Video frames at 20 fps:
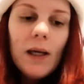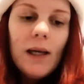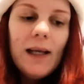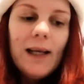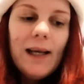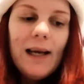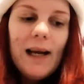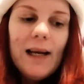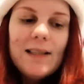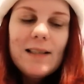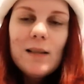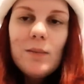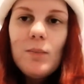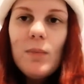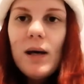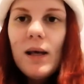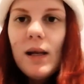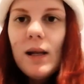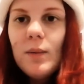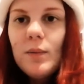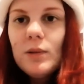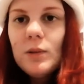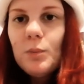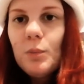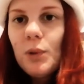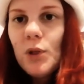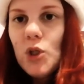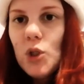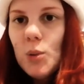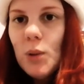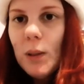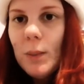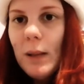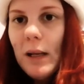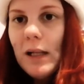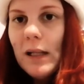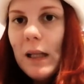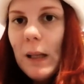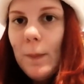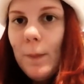Il canale SMR
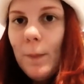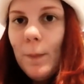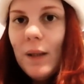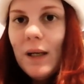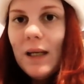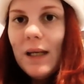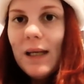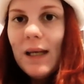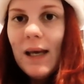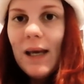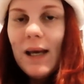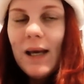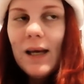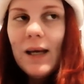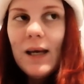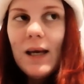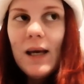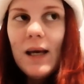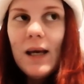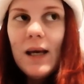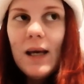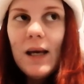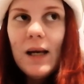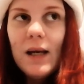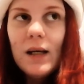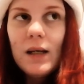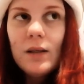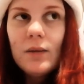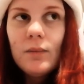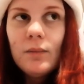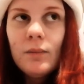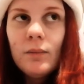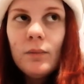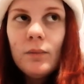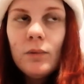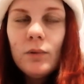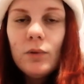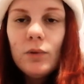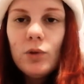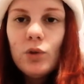principalmente perché era
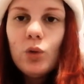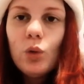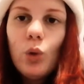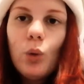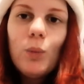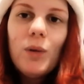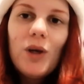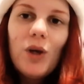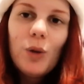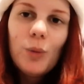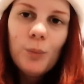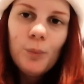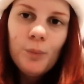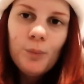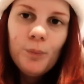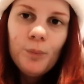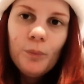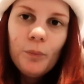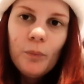solo mio.